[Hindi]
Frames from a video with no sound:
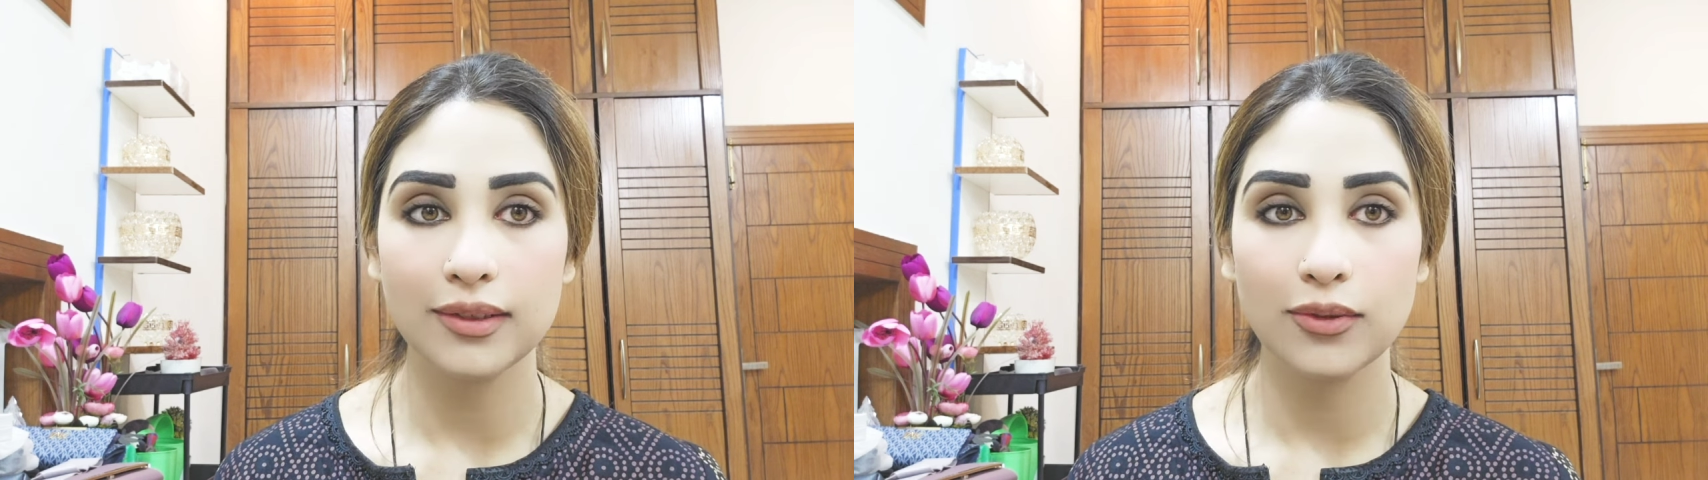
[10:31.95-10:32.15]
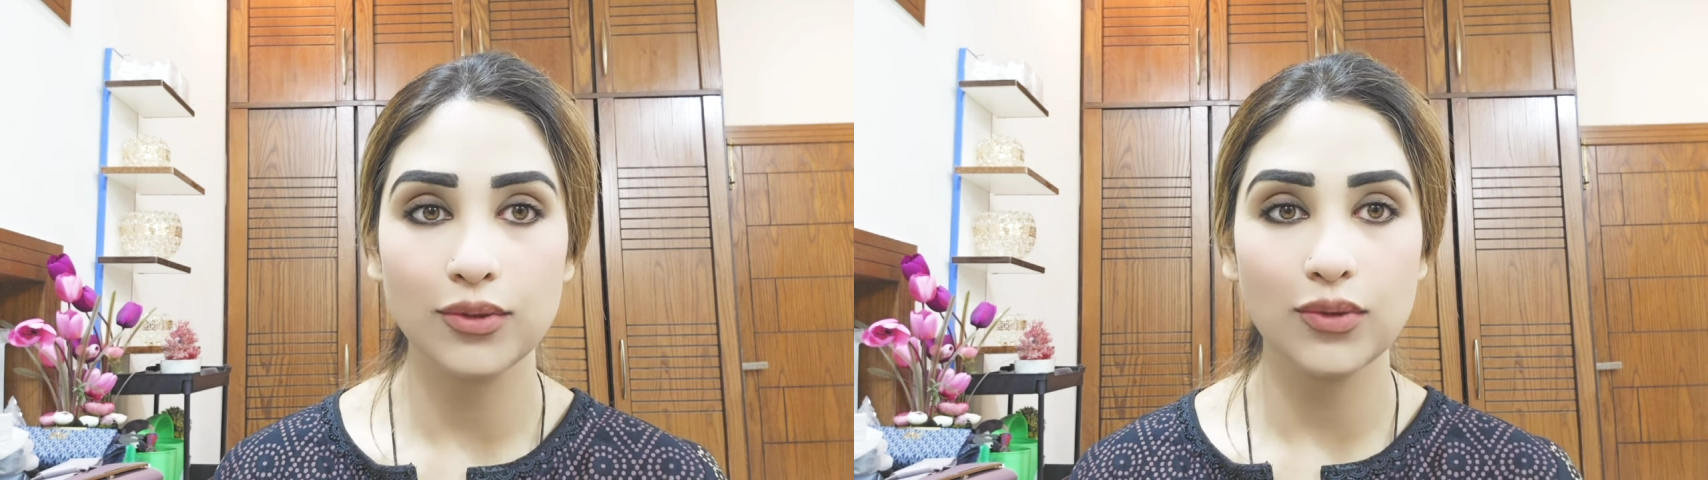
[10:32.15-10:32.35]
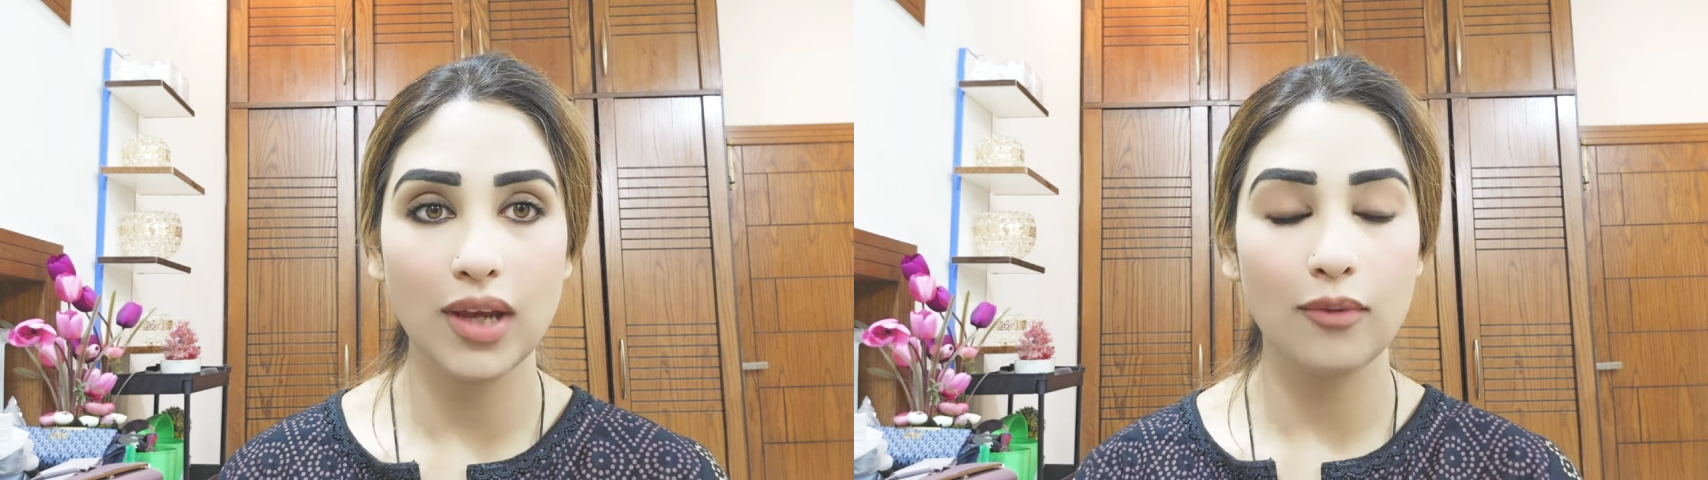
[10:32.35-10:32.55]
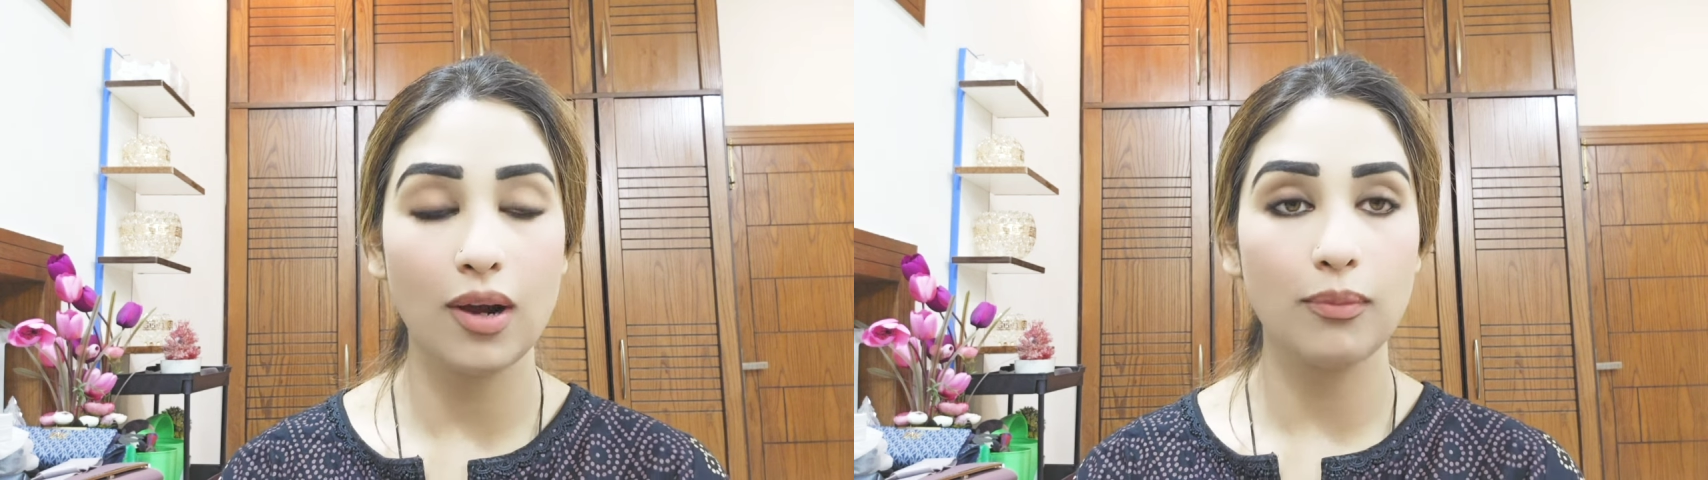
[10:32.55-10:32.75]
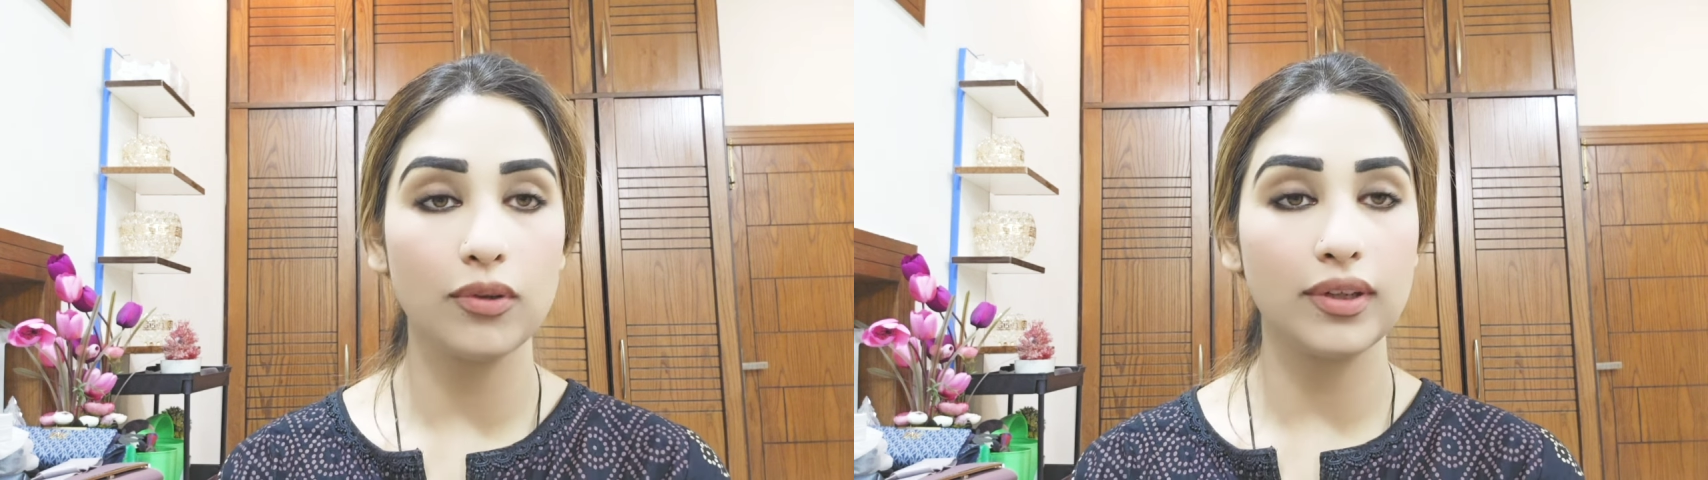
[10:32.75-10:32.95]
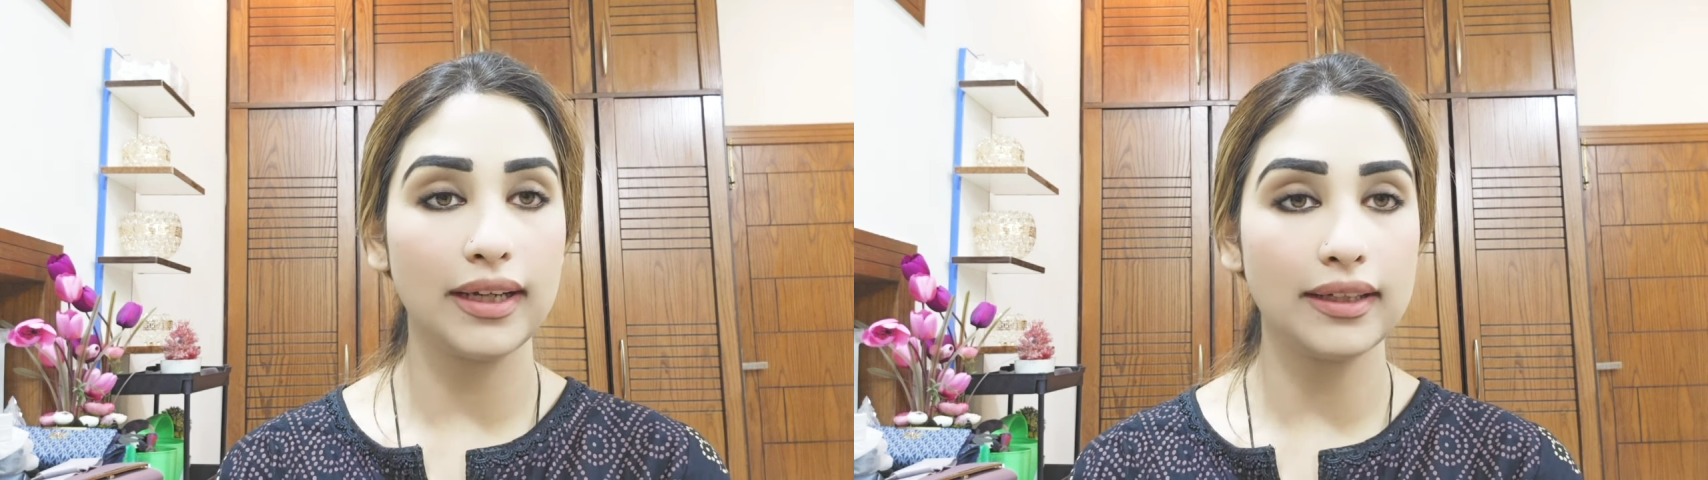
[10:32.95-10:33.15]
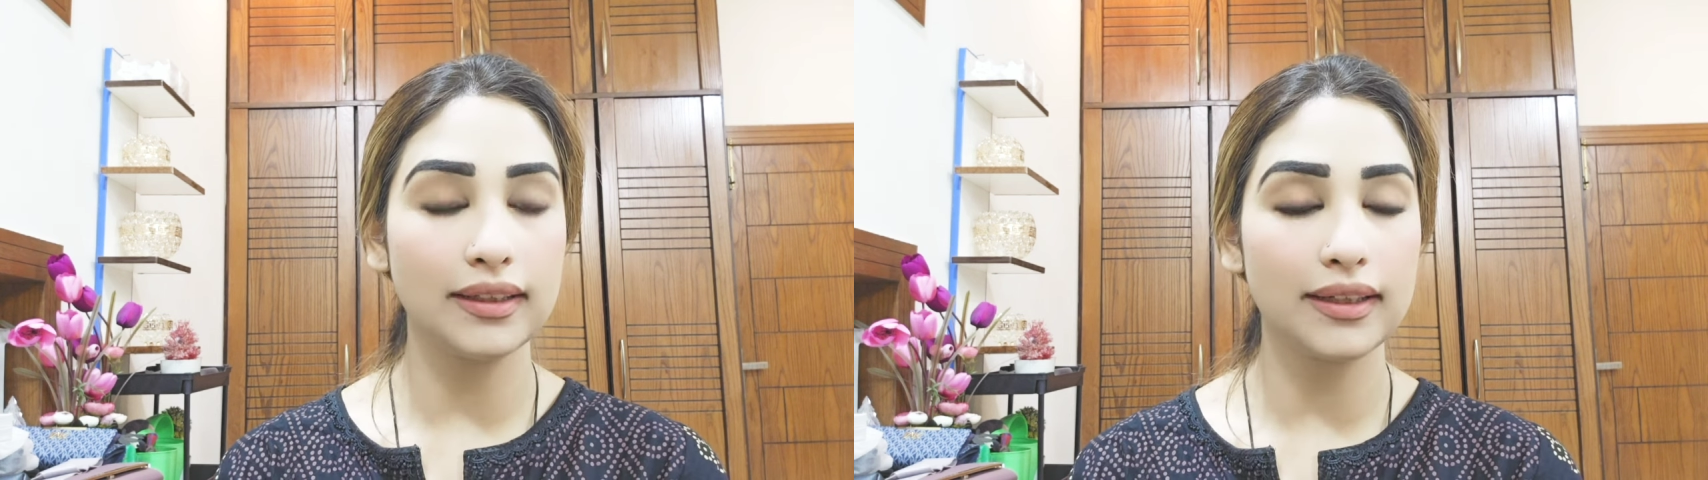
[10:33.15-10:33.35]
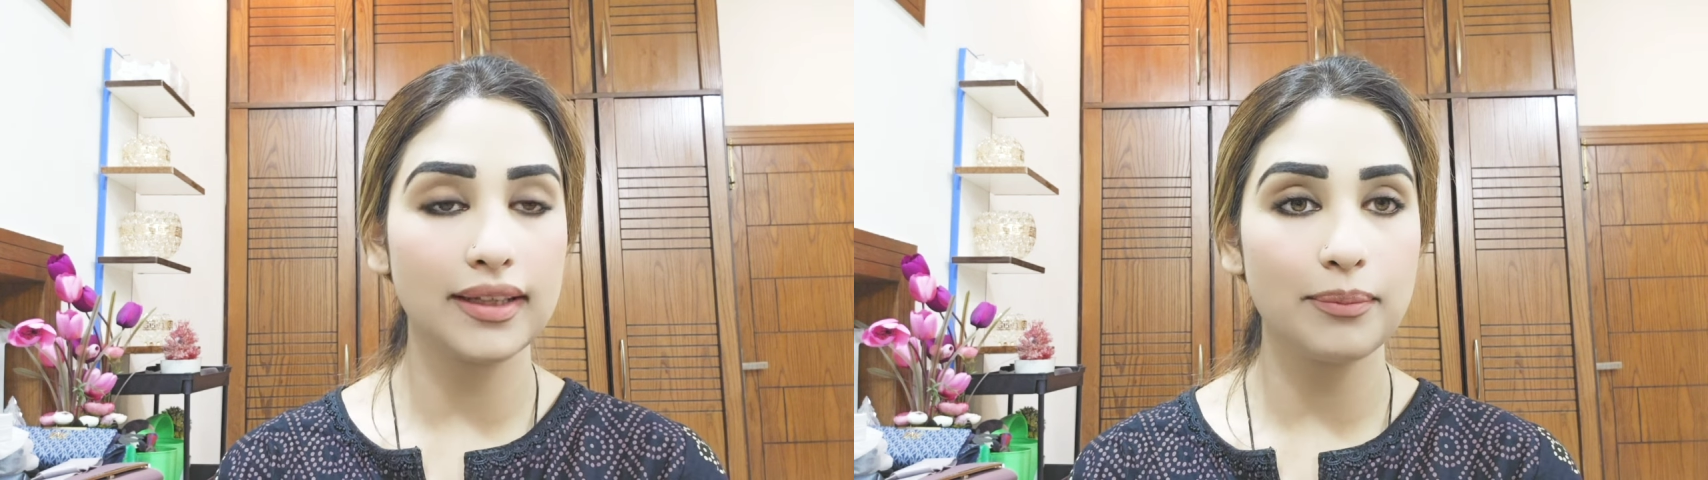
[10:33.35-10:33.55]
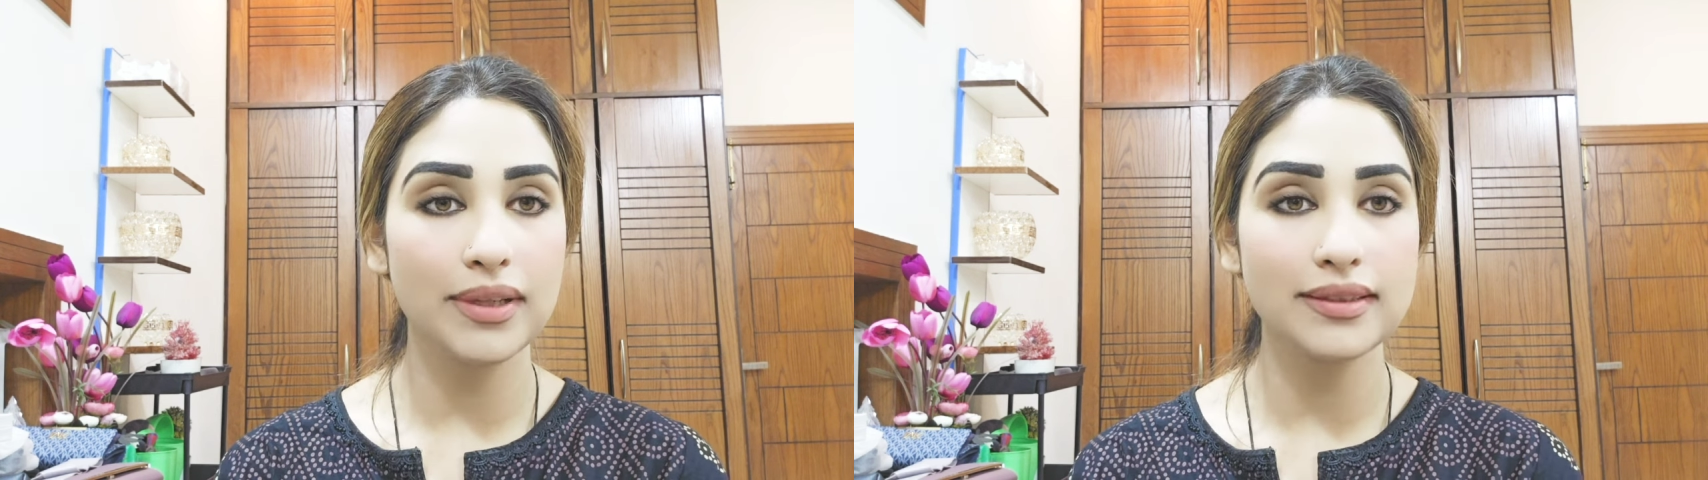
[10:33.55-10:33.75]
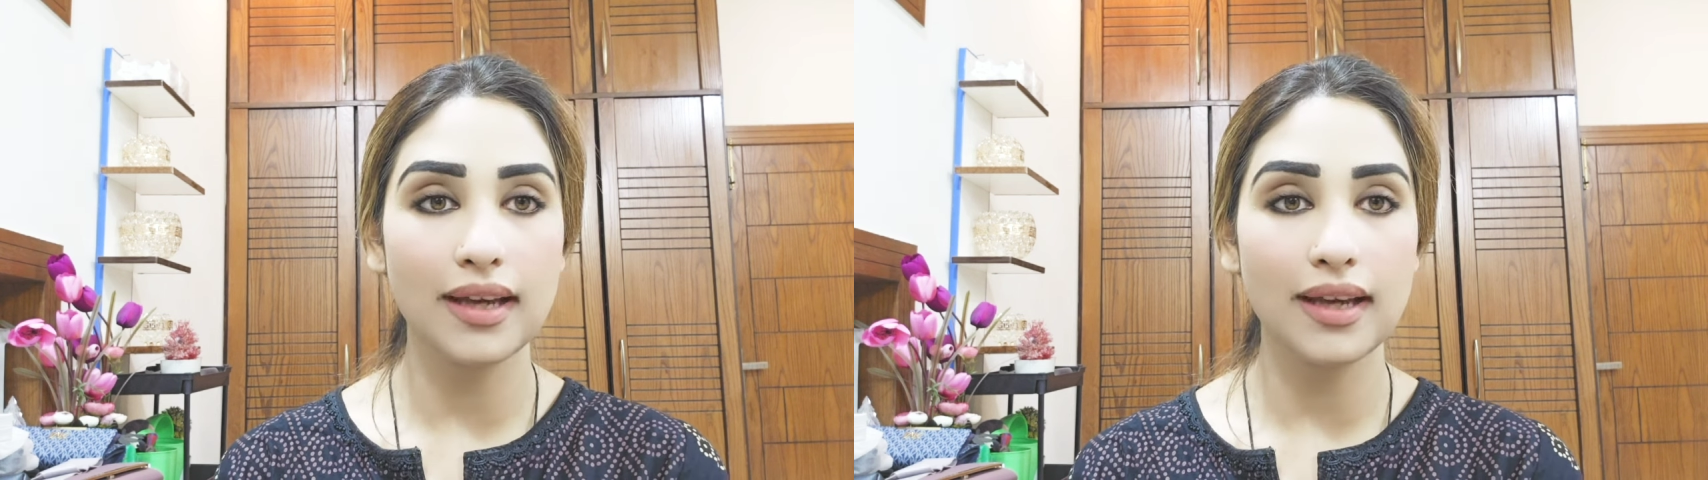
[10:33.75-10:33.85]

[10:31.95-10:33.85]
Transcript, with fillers: लुक जो है वो आप लोग क्रिएट करके अपना